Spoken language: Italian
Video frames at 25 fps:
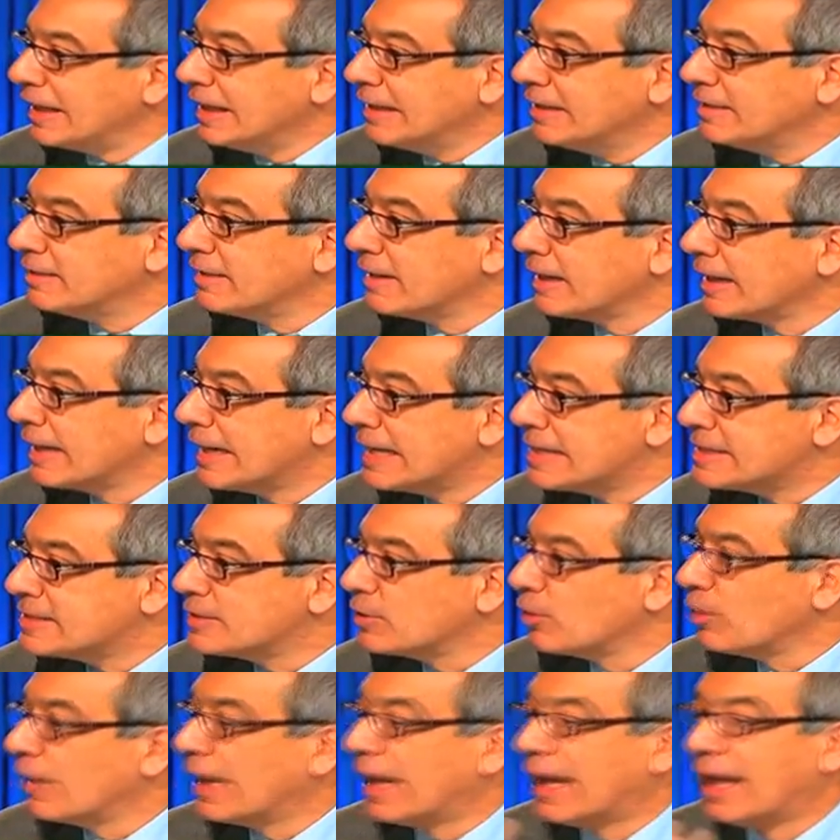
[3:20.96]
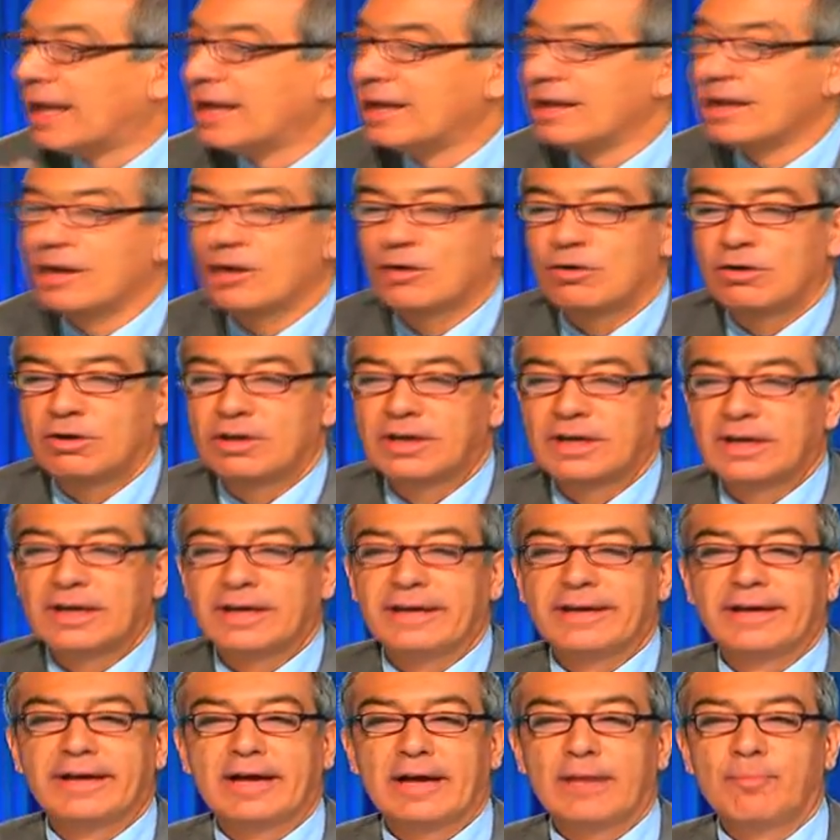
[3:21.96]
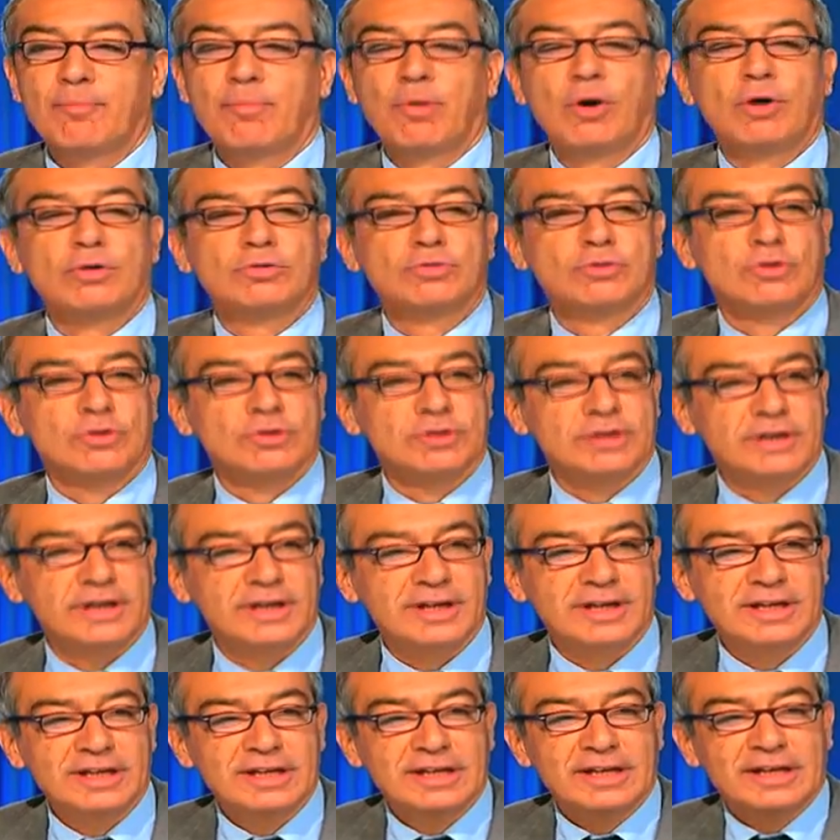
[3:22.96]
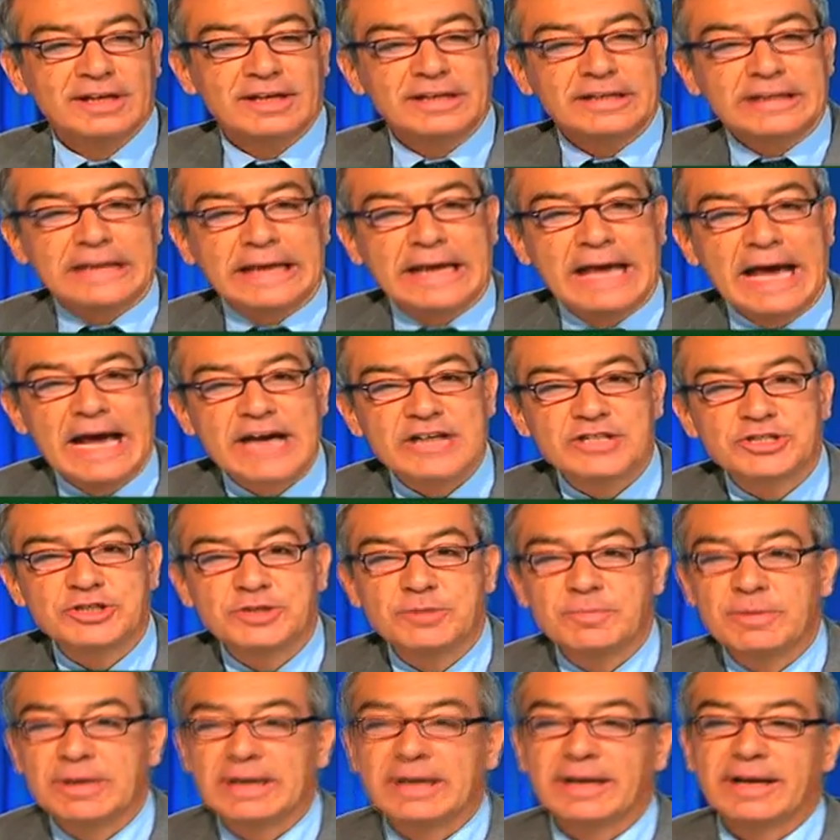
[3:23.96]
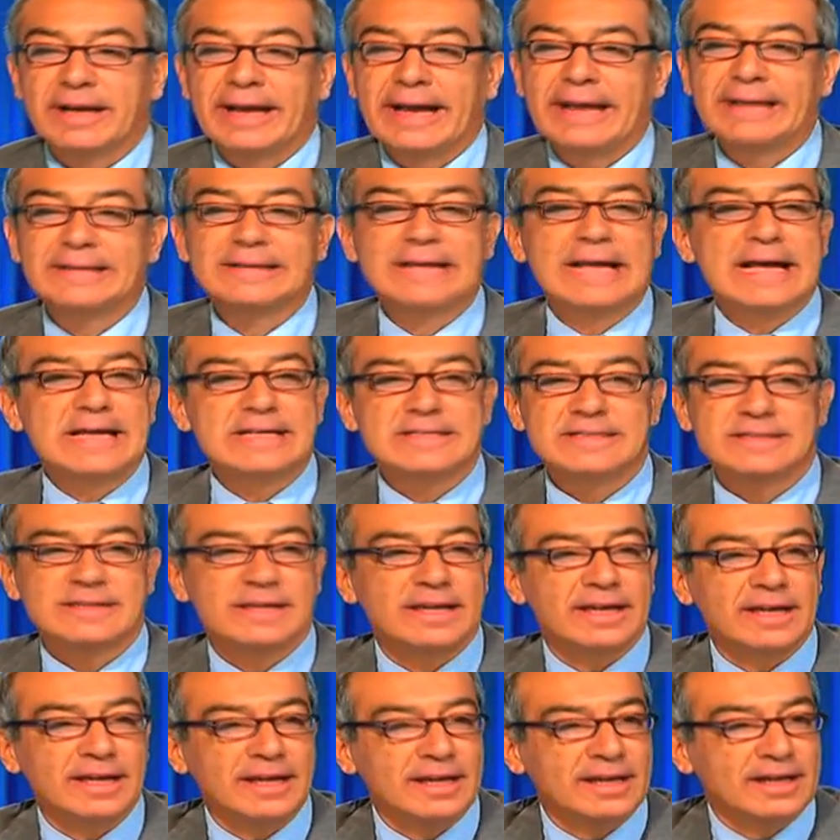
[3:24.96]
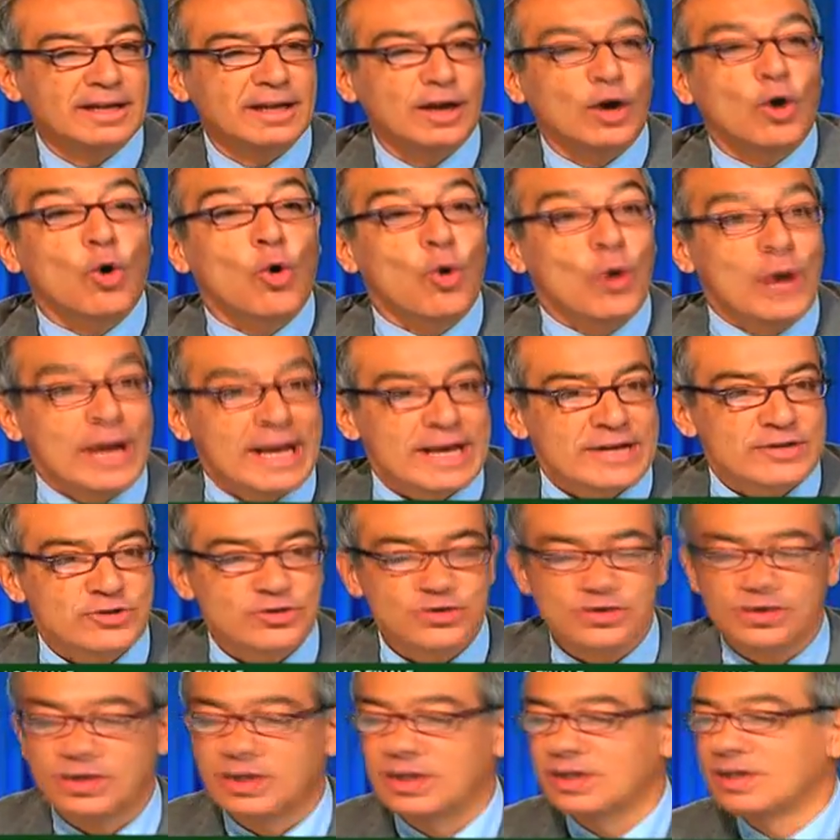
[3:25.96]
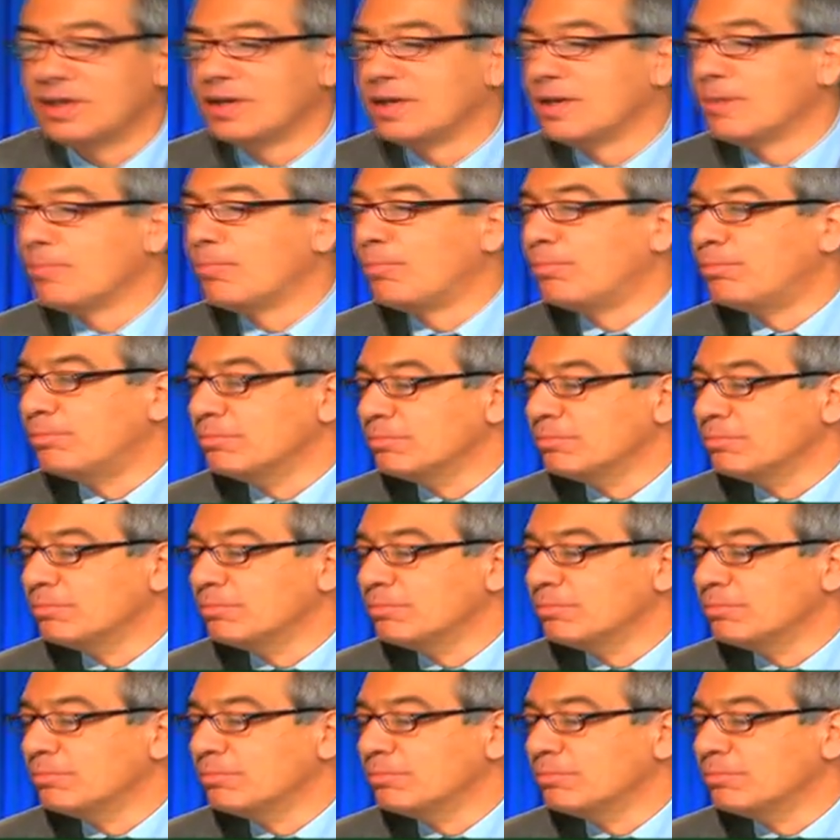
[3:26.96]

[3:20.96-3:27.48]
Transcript: internazionale con cappotto di di Kashmir andasse in collegi eh,